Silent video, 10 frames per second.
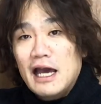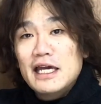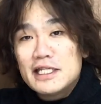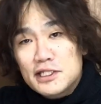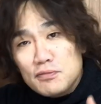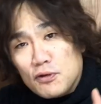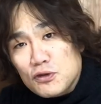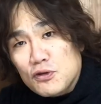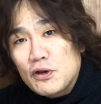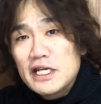いつも
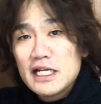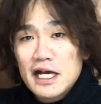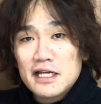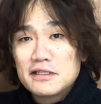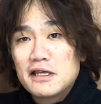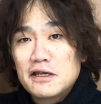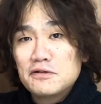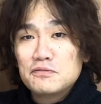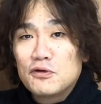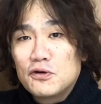撮り慣れている
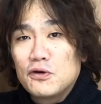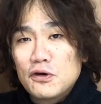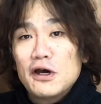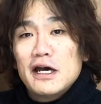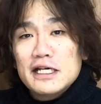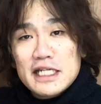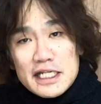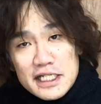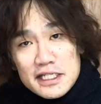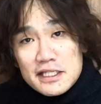もの写
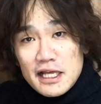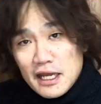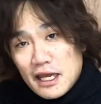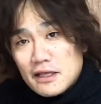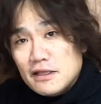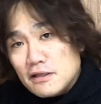真だけ